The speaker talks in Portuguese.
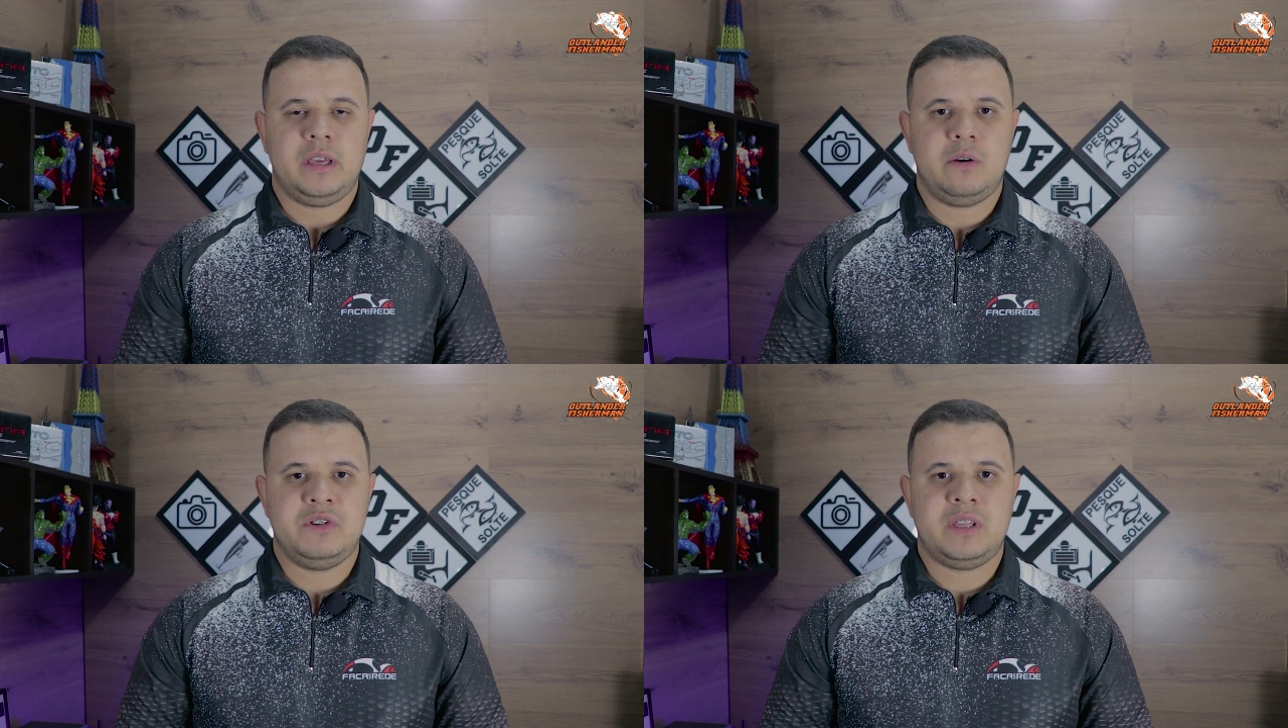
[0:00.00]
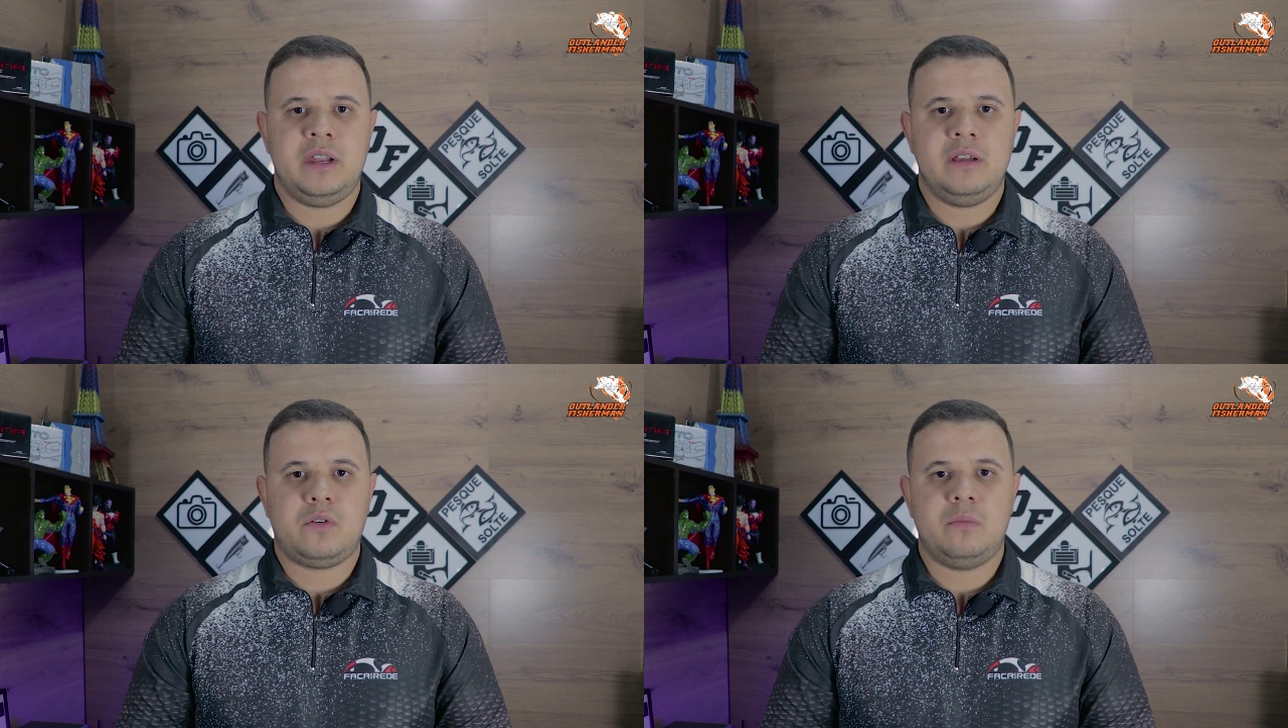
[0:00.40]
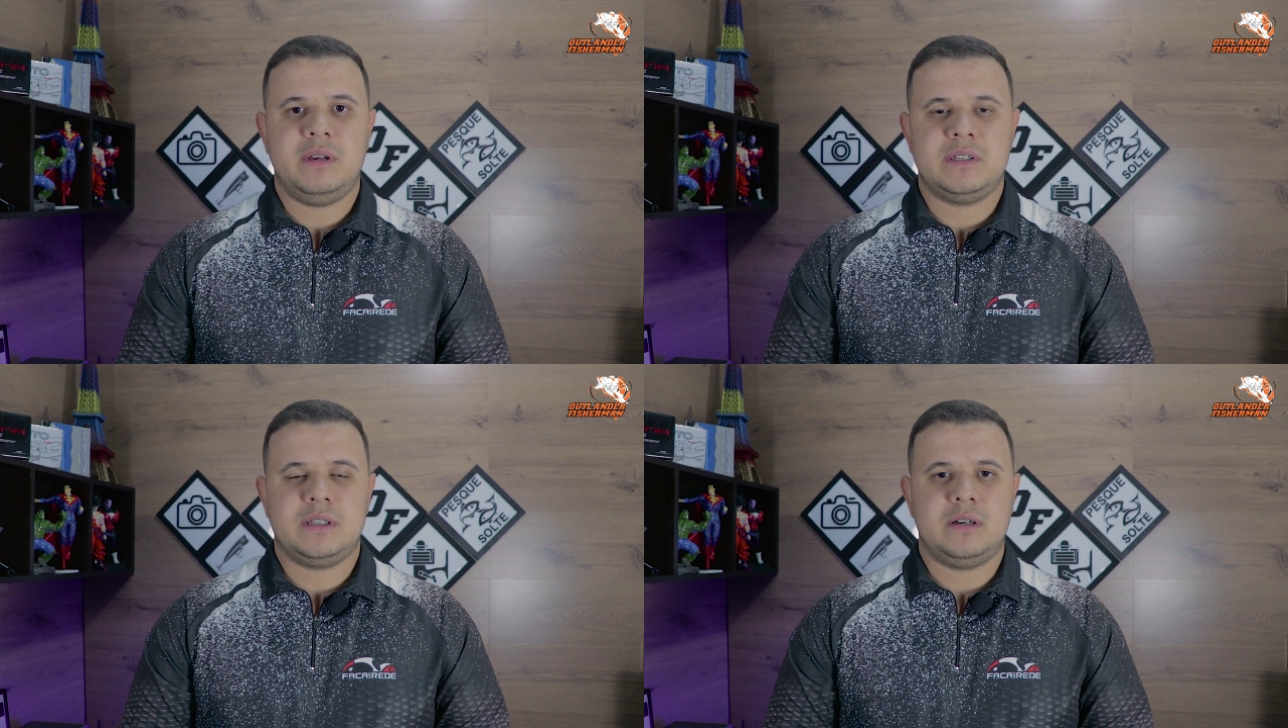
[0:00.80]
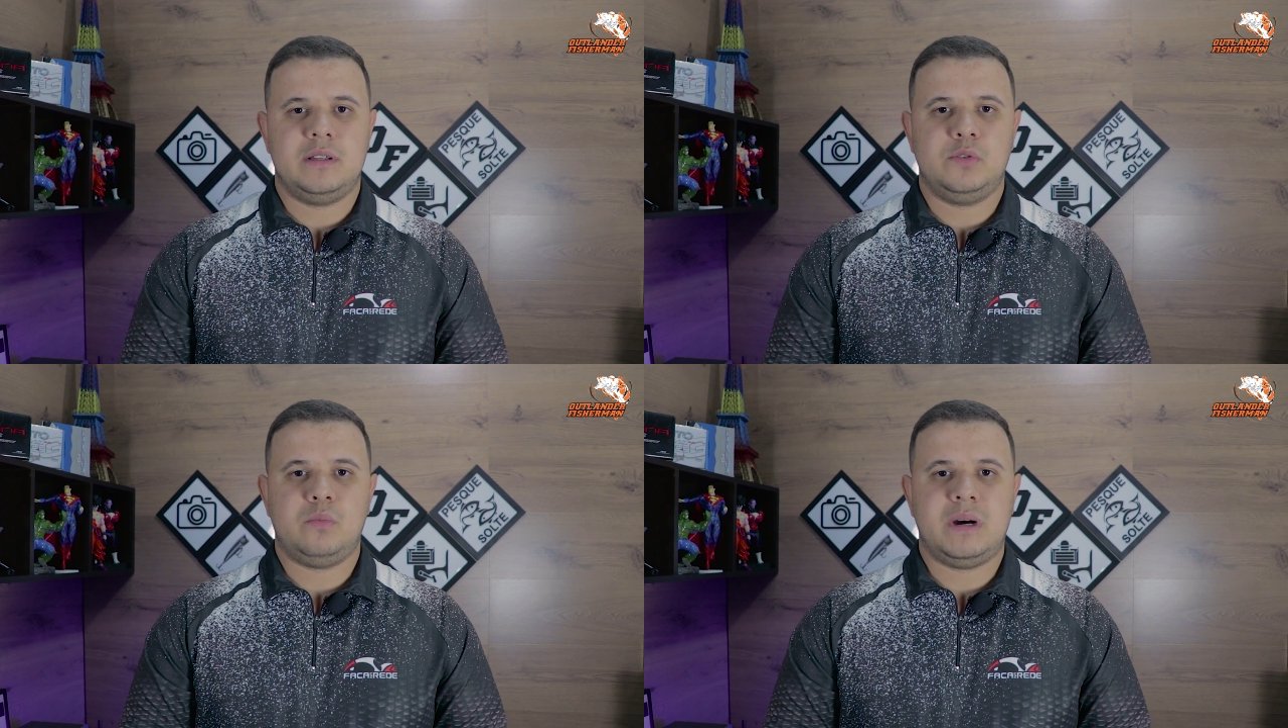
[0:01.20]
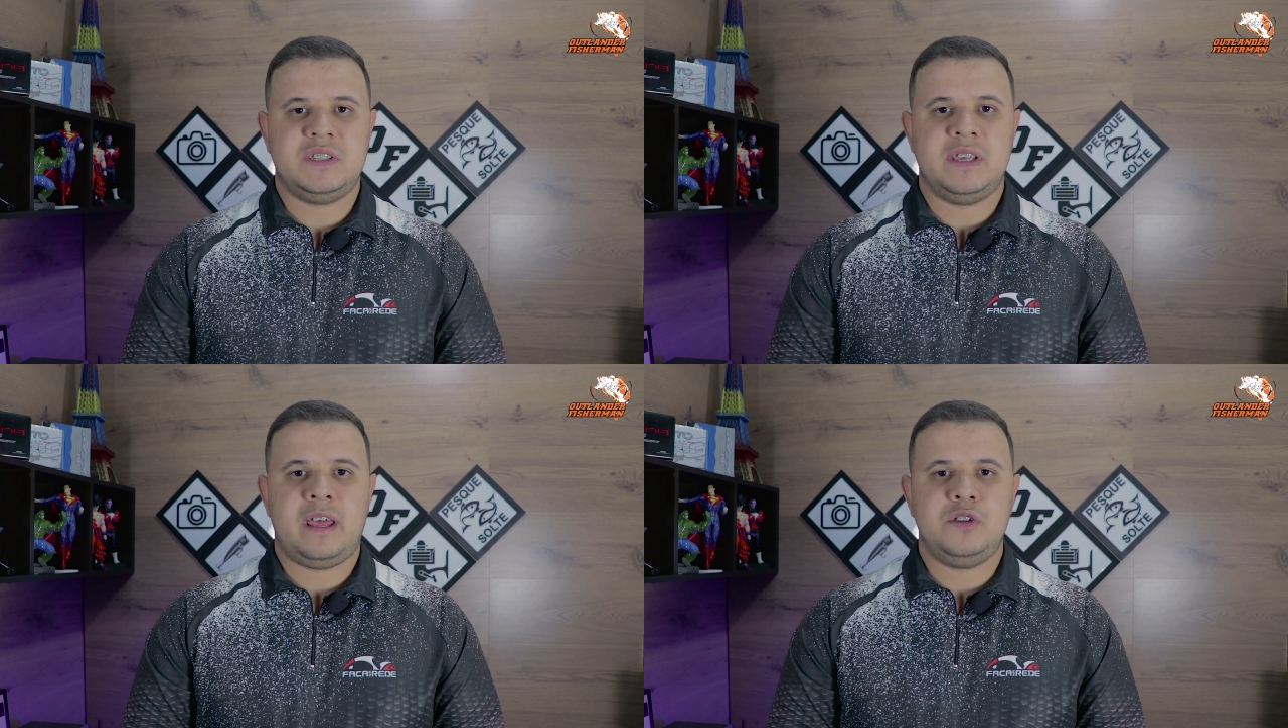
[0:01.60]
que eu estaria começando uma
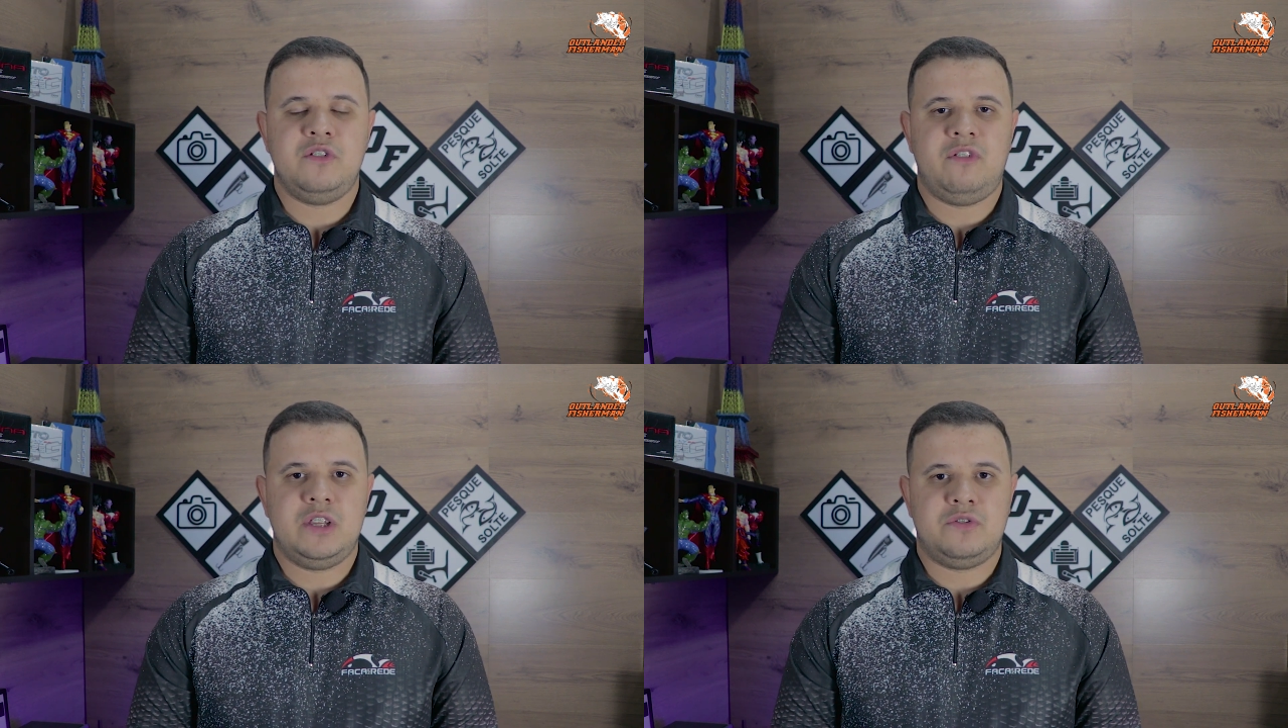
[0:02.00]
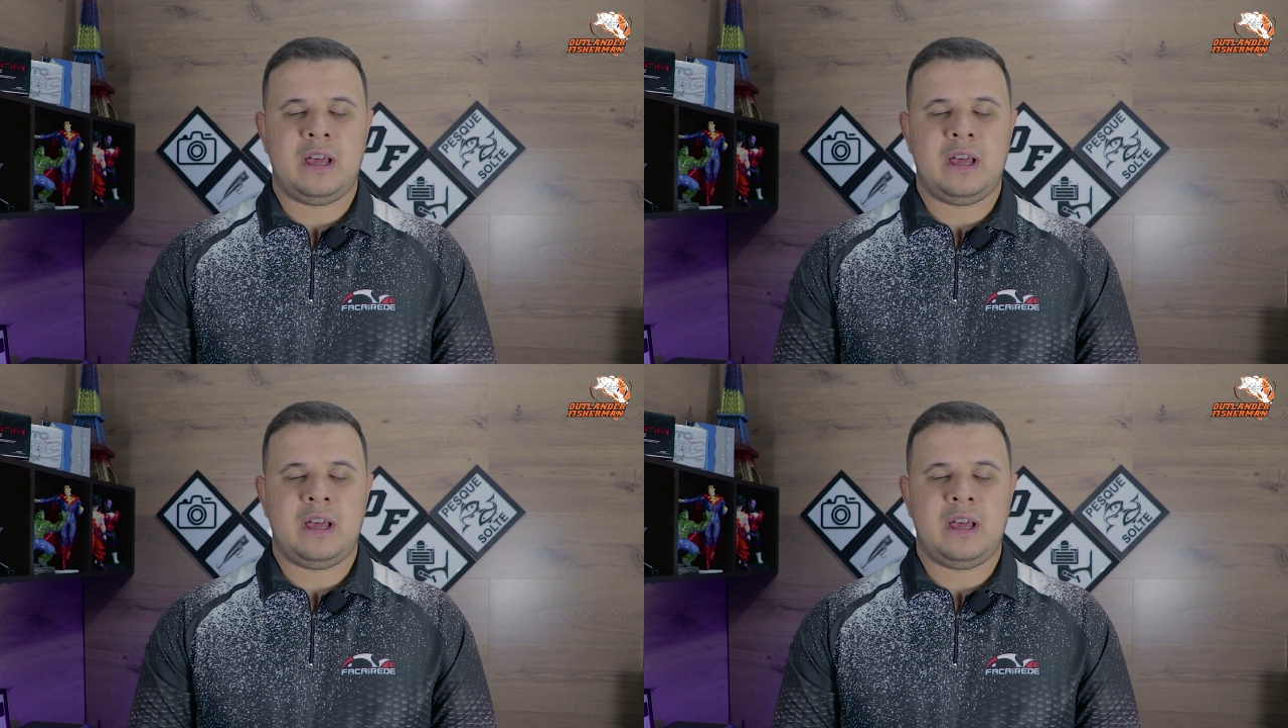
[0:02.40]
série de vídeos